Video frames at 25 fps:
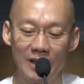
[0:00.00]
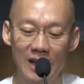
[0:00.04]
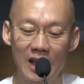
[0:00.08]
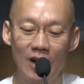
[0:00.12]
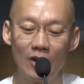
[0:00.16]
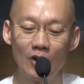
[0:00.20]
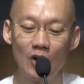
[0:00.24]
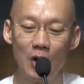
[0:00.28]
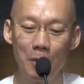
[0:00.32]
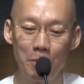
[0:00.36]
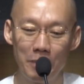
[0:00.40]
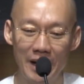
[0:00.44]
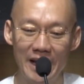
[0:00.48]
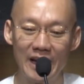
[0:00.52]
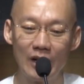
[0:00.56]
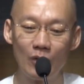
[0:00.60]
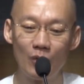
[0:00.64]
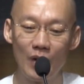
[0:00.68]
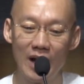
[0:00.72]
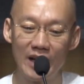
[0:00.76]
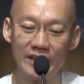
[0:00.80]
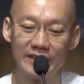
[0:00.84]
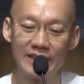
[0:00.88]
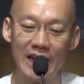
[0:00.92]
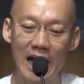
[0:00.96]
แล้วก็เปล่ง
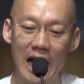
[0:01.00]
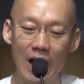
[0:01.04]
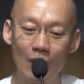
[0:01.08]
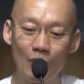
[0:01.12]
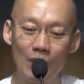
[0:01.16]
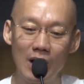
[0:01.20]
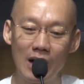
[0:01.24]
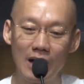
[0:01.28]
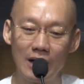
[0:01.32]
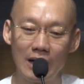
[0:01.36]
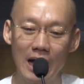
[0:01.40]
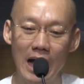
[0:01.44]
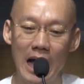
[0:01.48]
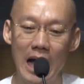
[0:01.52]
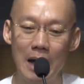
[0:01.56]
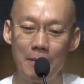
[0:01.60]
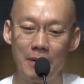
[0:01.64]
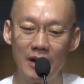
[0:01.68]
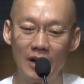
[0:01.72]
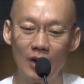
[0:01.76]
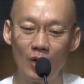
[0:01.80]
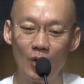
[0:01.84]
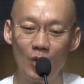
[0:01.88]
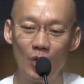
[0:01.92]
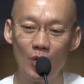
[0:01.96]
วาจาว่าข้า
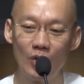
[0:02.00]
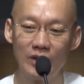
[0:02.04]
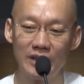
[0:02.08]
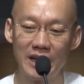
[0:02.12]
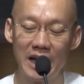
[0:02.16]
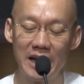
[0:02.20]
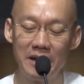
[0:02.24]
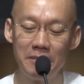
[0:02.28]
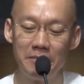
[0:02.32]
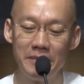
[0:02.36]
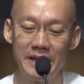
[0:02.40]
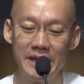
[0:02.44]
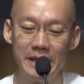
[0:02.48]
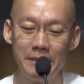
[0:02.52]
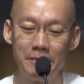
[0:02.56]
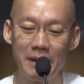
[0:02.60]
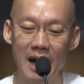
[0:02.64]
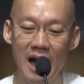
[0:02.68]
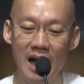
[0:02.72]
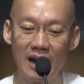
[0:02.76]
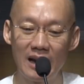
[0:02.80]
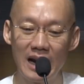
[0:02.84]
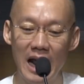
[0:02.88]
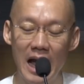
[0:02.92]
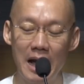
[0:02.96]
พระองค์นั้นมี
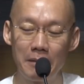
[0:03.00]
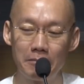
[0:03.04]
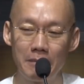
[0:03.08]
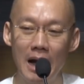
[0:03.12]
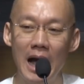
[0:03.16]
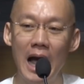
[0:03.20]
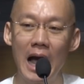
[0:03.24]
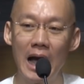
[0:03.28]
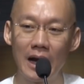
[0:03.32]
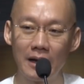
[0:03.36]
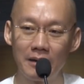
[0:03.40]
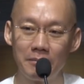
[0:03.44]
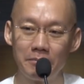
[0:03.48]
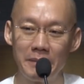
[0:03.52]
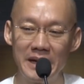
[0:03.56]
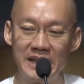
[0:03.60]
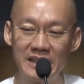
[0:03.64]
ภาระมาก